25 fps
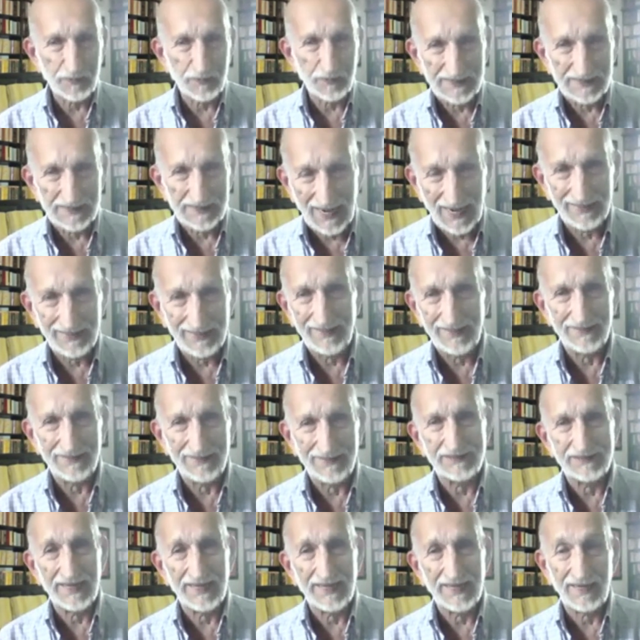ci darà la
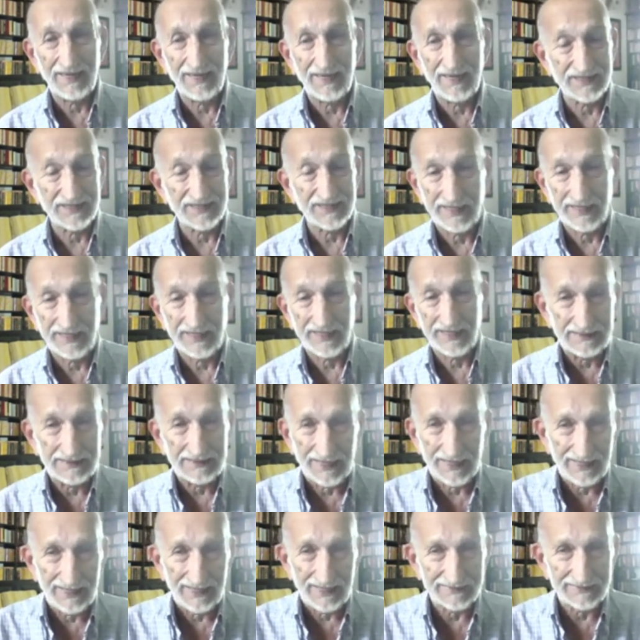sanità è tragica
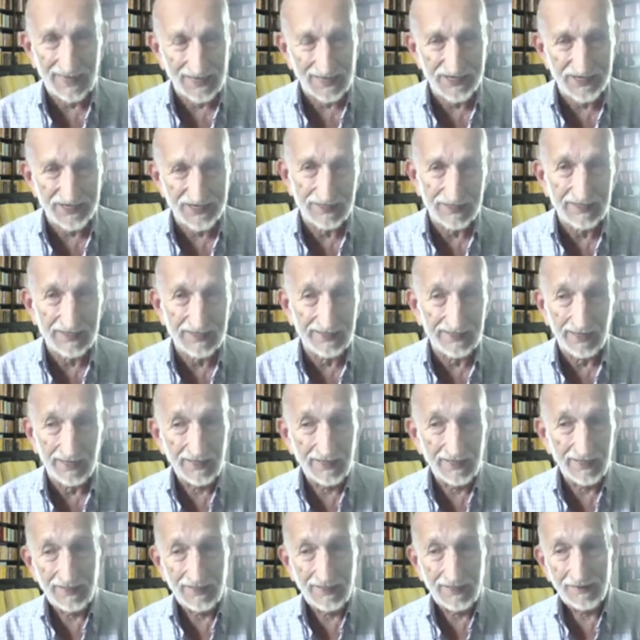in Kenya,
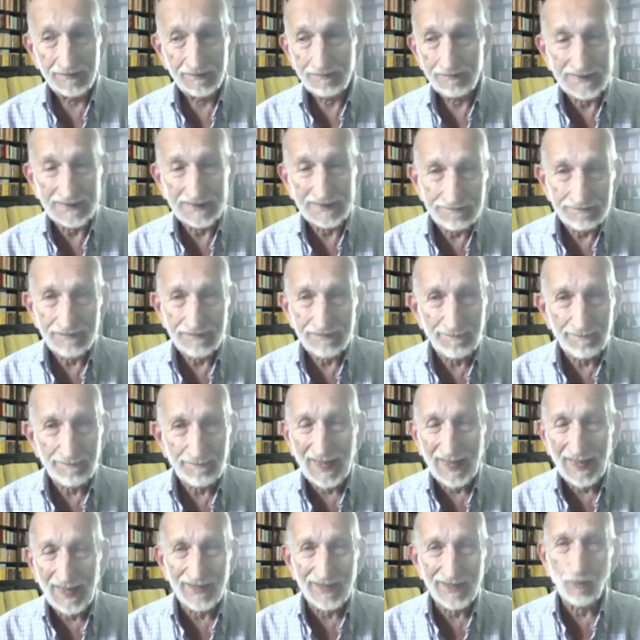ma, ma, parlano
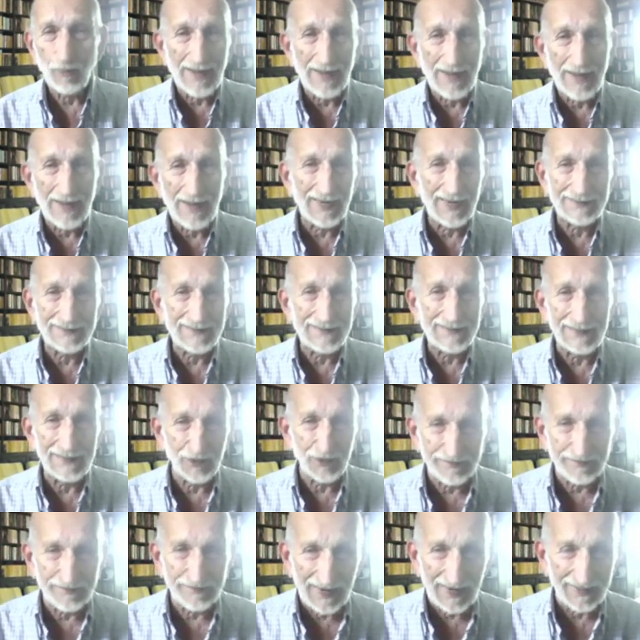male del
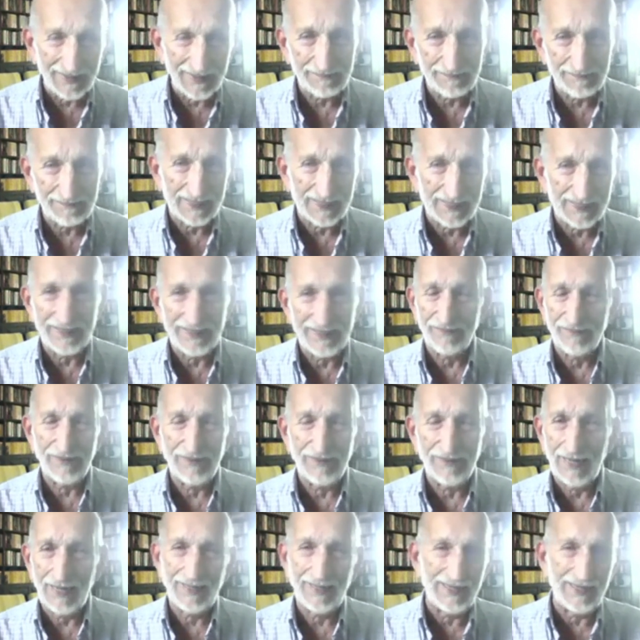rivale, perché il
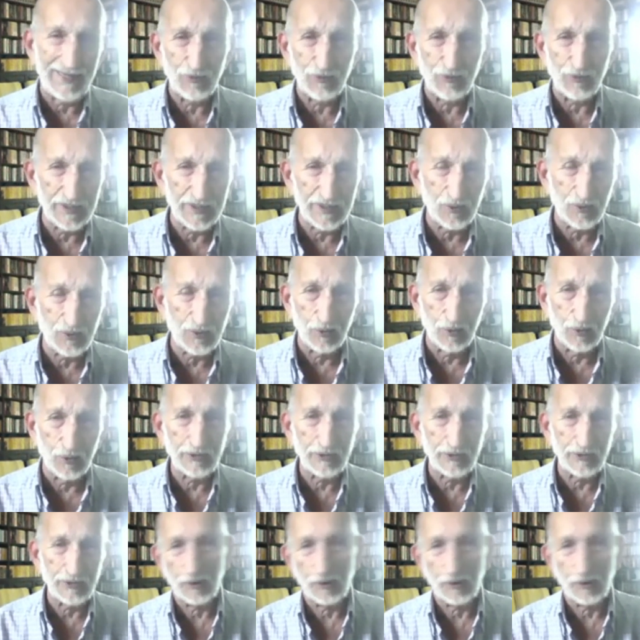rivale è un Kikuyu
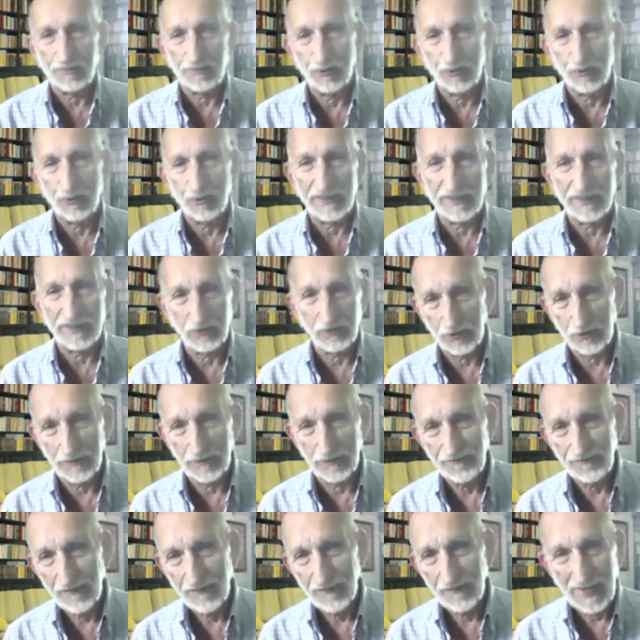oppure un Lui.
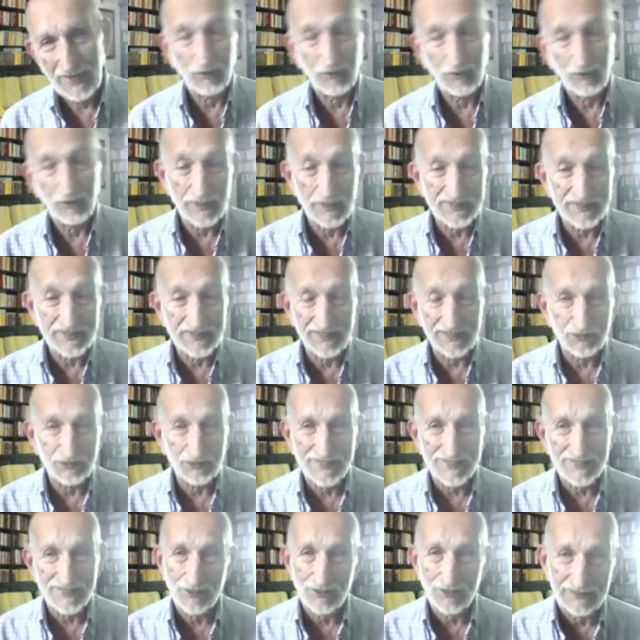Ecco, questa è la
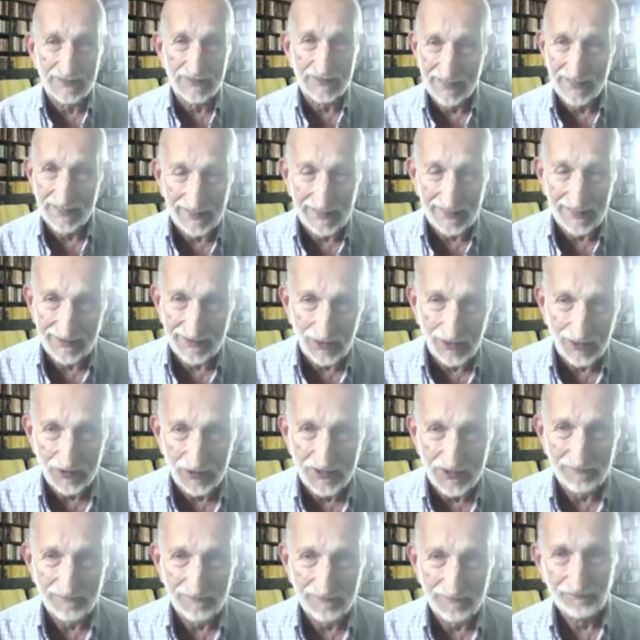situazione del Kenya di
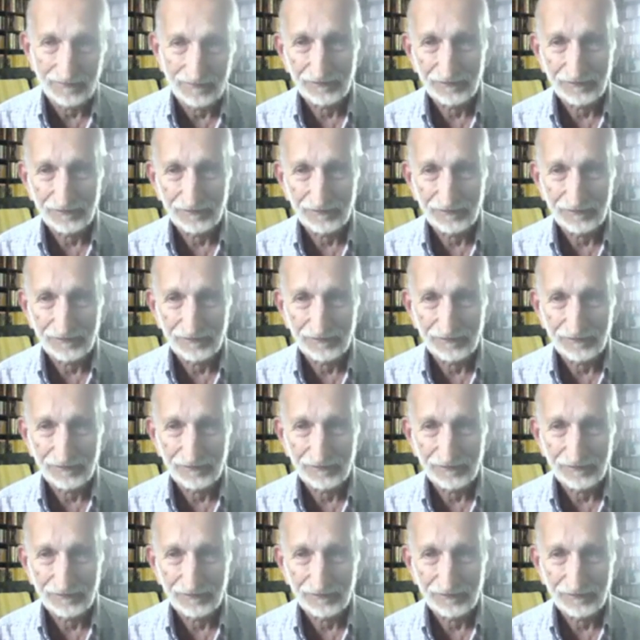oggi.